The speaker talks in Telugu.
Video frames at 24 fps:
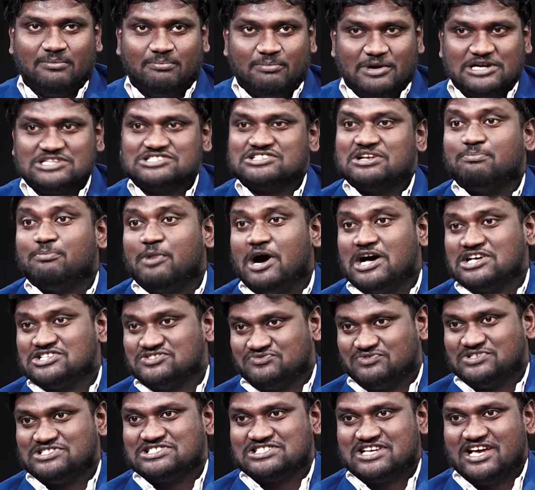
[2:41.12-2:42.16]
పర్సనల్
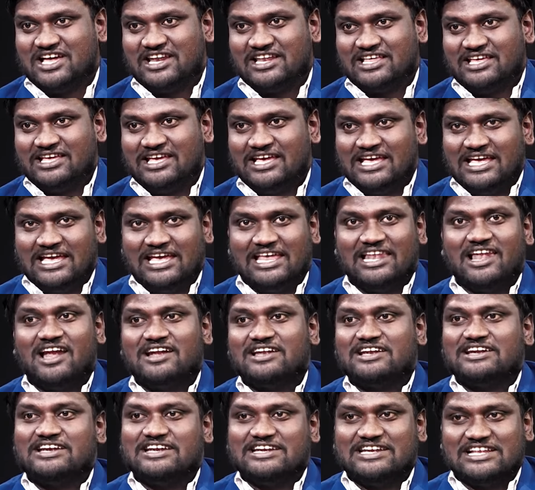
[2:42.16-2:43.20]
పాస్వర్డ్స్ కానీ
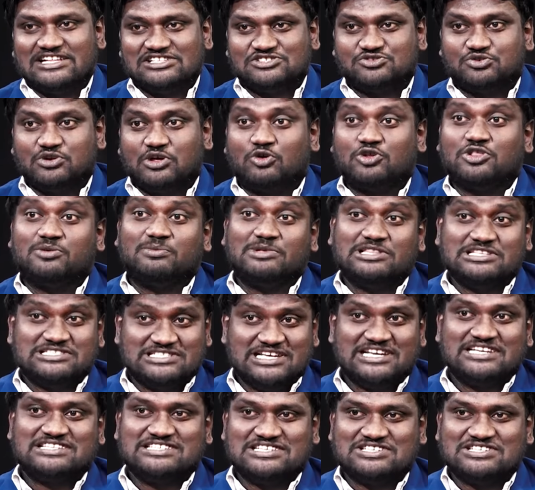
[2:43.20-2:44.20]
ఇలాంటి డీటెయిల్స్ కూడా కొంతమంది షేర్